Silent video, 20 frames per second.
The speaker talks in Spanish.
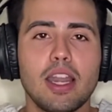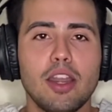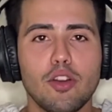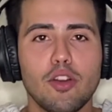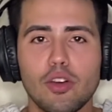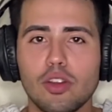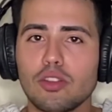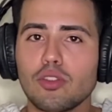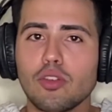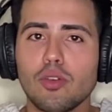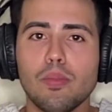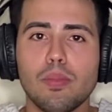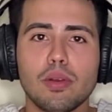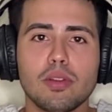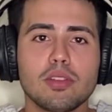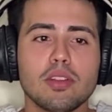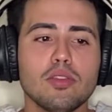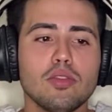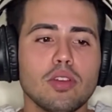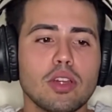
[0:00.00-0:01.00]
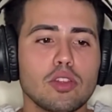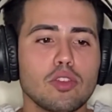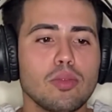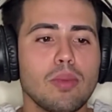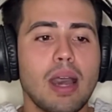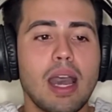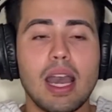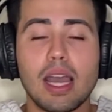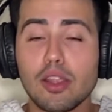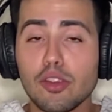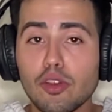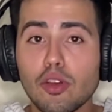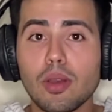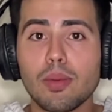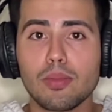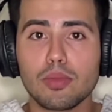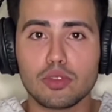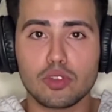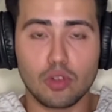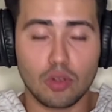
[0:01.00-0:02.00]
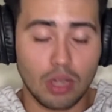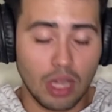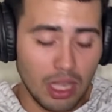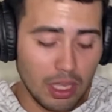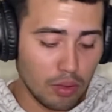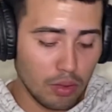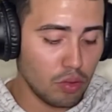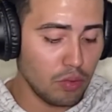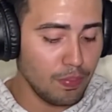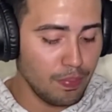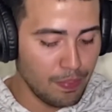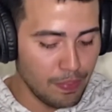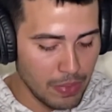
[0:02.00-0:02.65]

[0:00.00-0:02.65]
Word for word: No, esto es un proceso que toma años en muchos casos